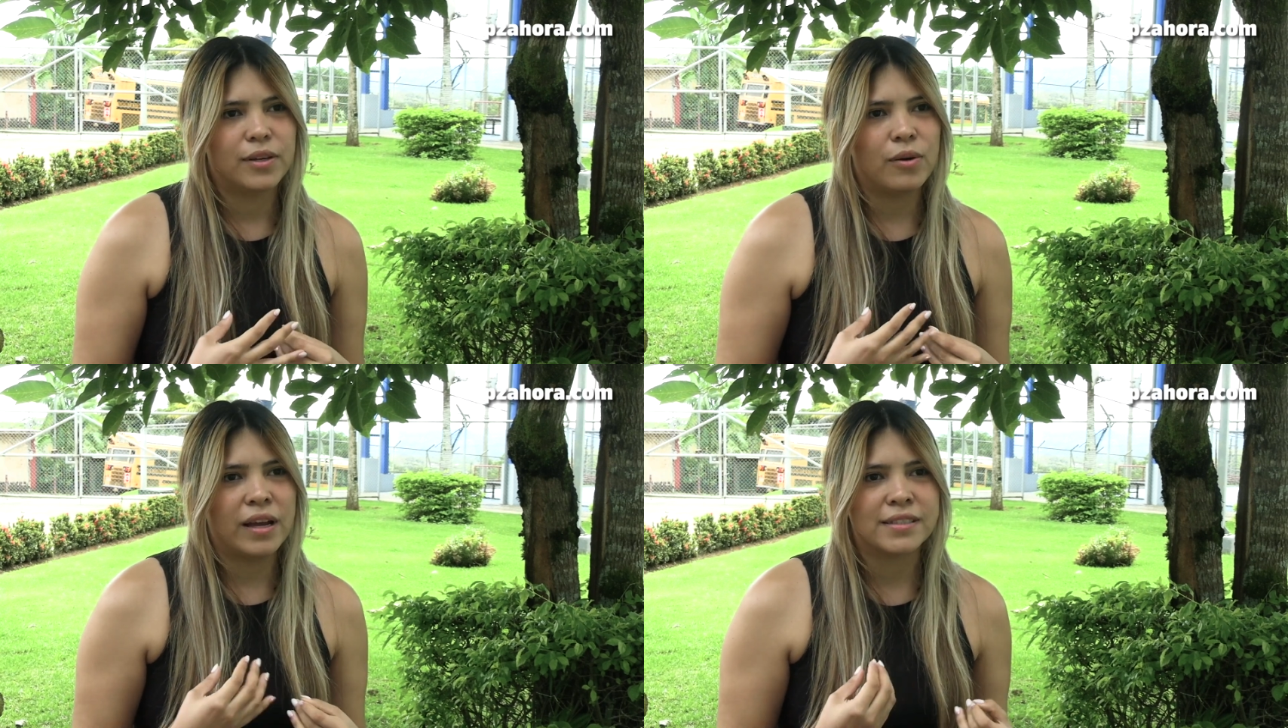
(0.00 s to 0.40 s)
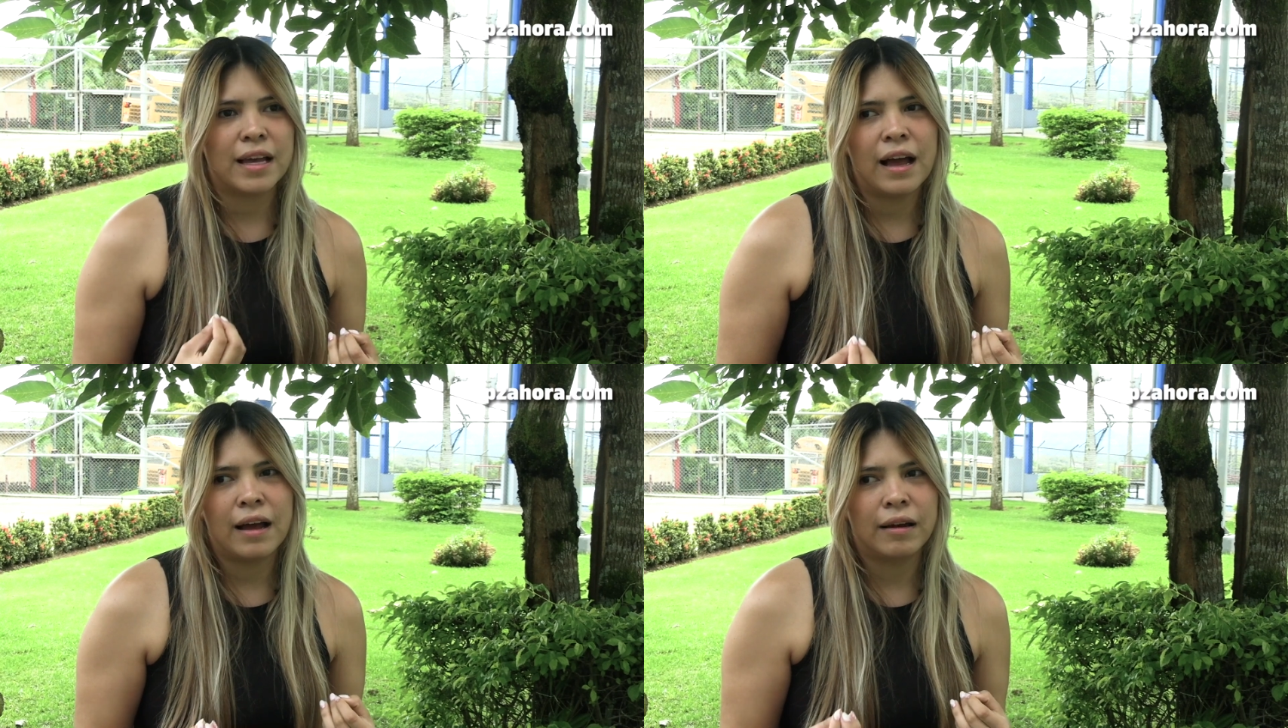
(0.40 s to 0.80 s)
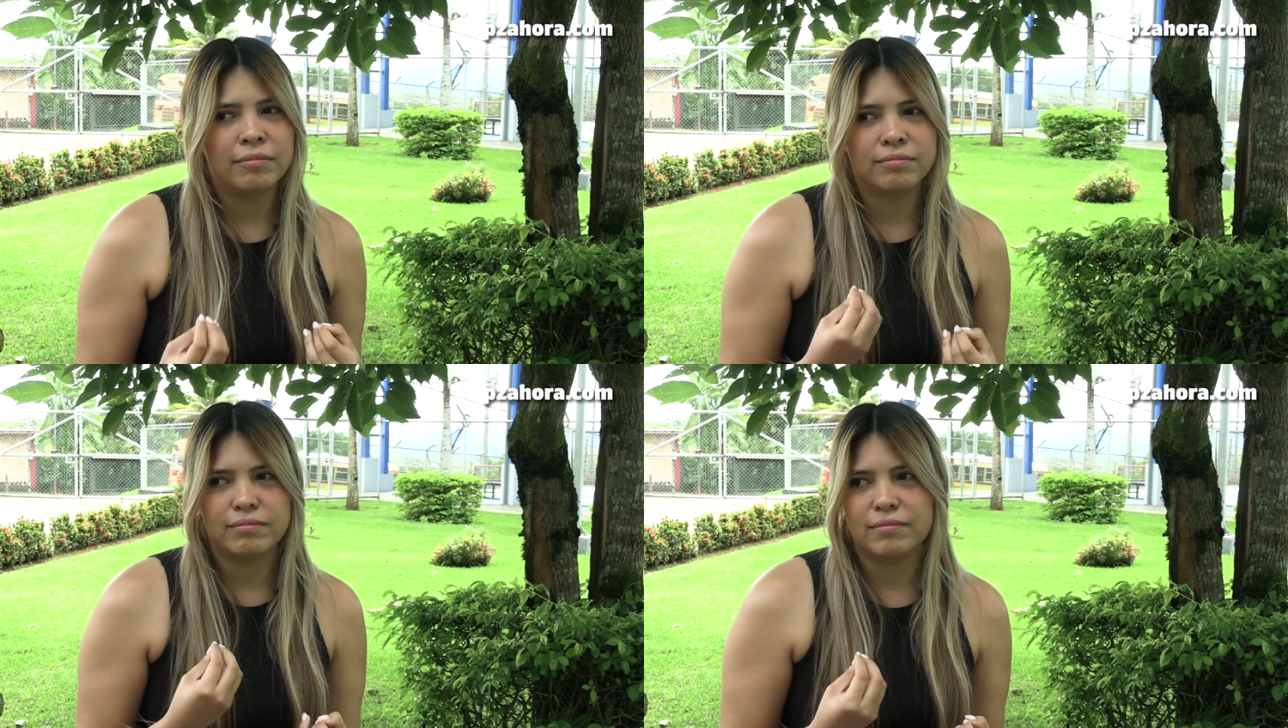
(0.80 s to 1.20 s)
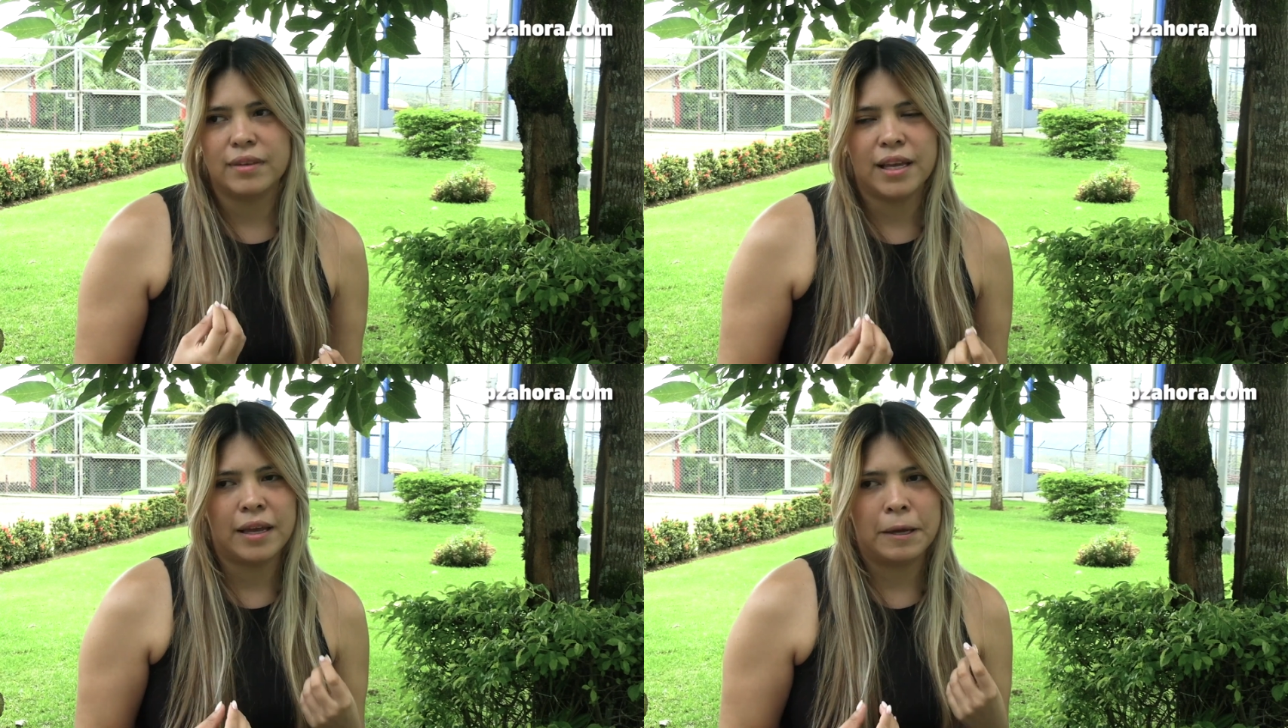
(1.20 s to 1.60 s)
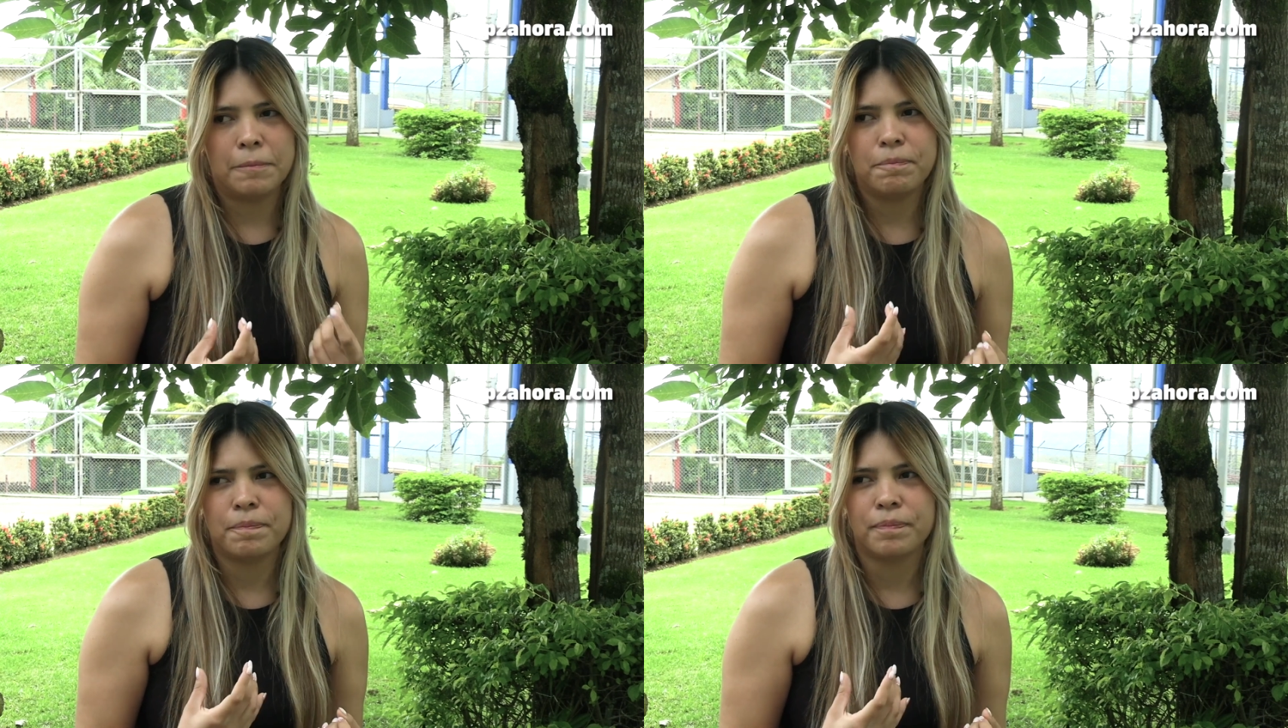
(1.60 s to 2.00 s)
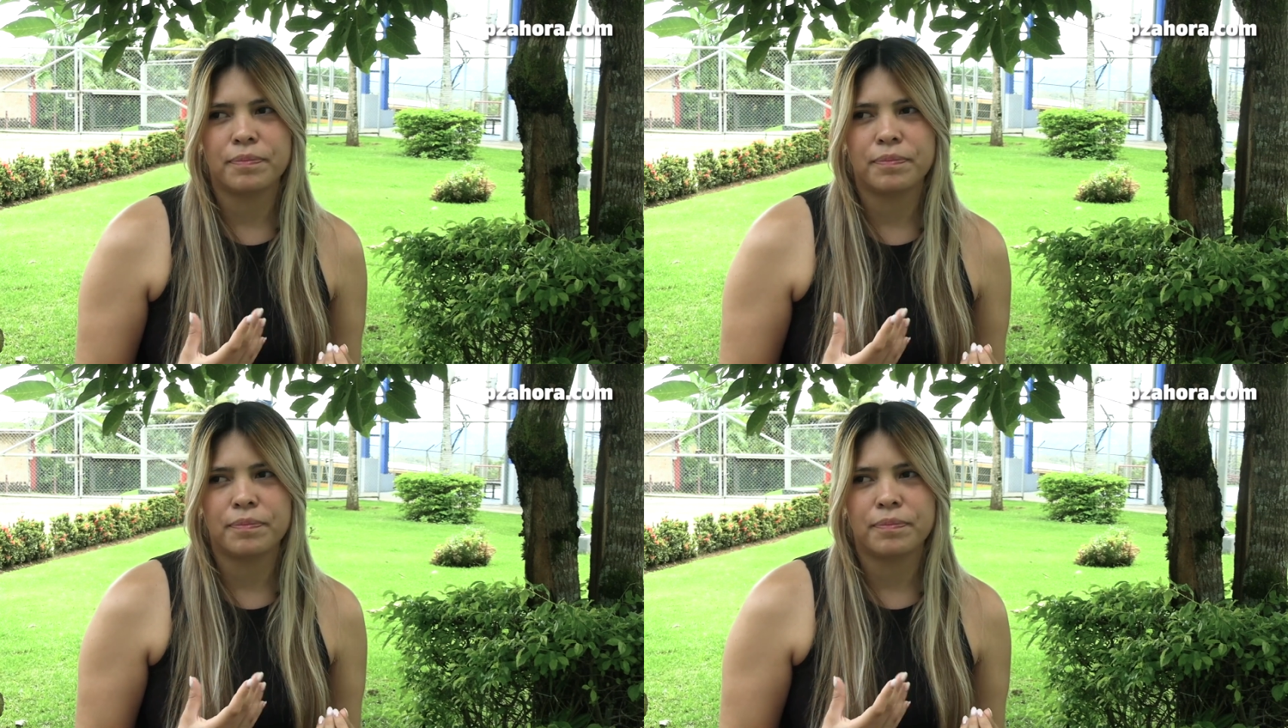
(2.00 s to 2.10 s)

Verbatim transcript: con esa em,